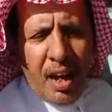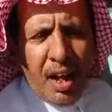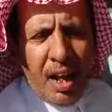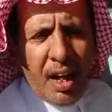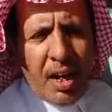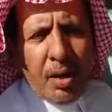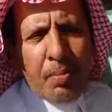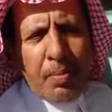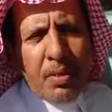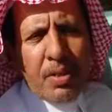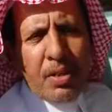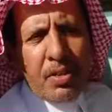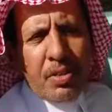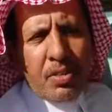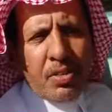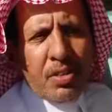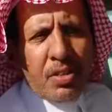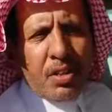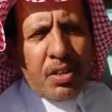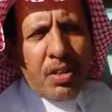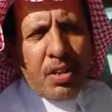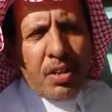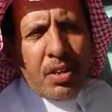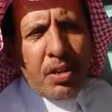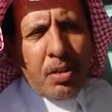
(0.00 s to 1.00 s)
على مجلس
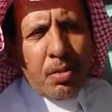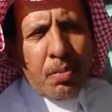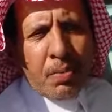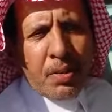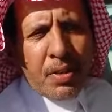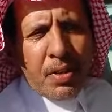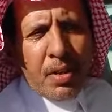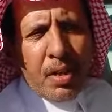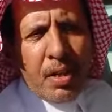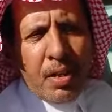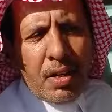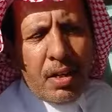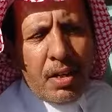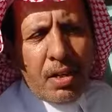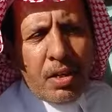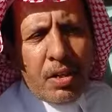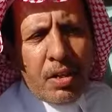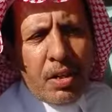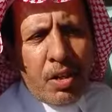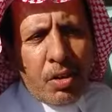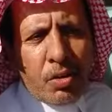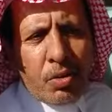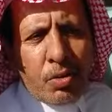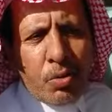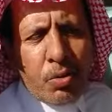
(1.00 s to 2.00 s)
كل المطاليق
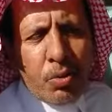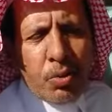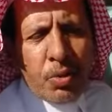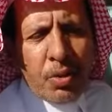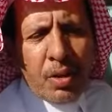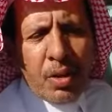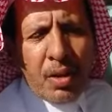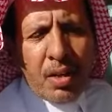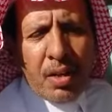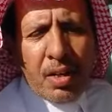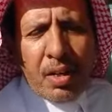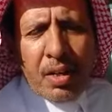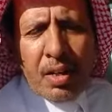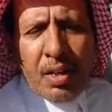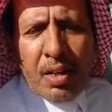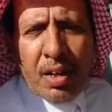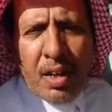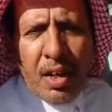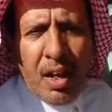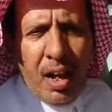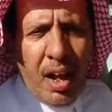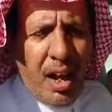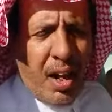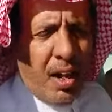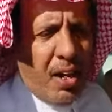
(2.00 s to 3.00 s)
ياتونه تونه
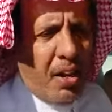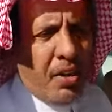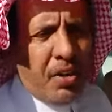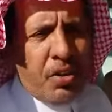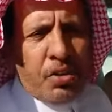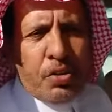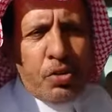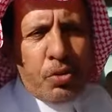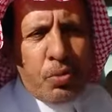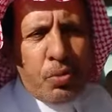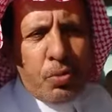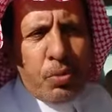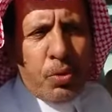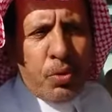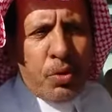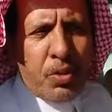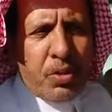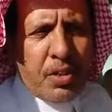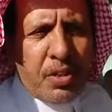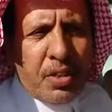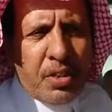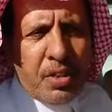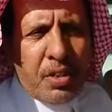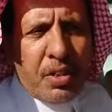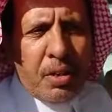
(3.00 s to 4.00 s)
على نهج ابوي
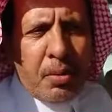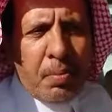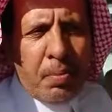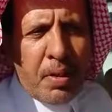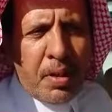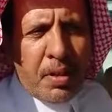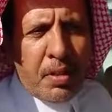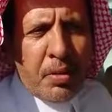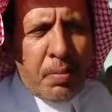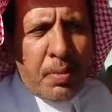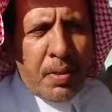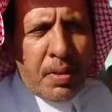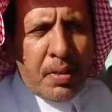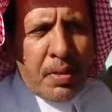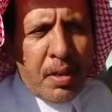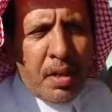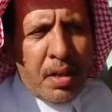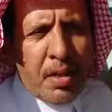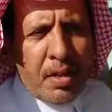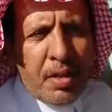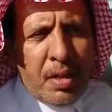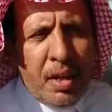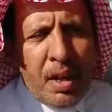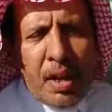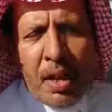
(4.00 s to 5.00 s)
سيرته ما
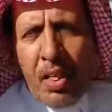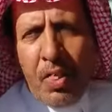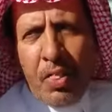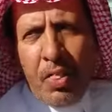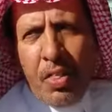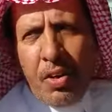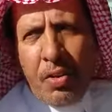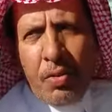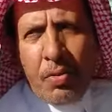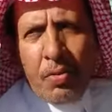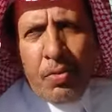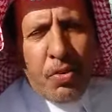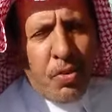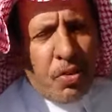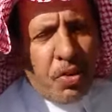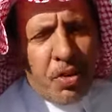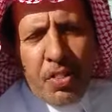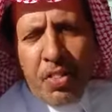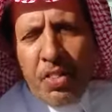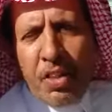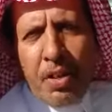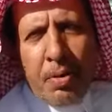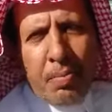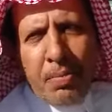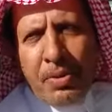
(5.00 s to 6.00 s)
تبدل هي على الظل فوق
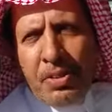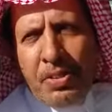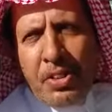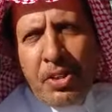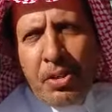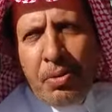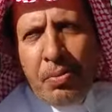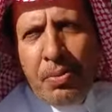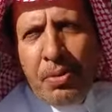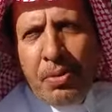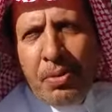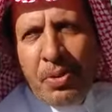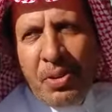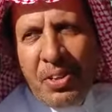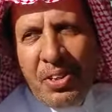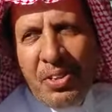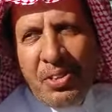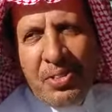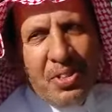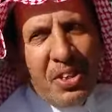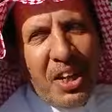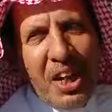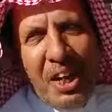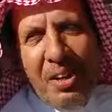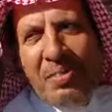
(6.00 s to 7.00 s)
الظل من جيك من دون
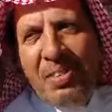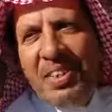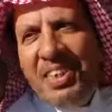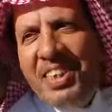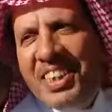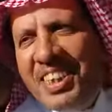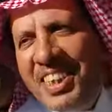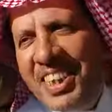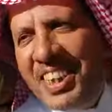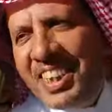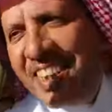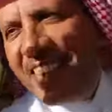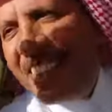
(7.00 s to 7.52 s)
الله اكبر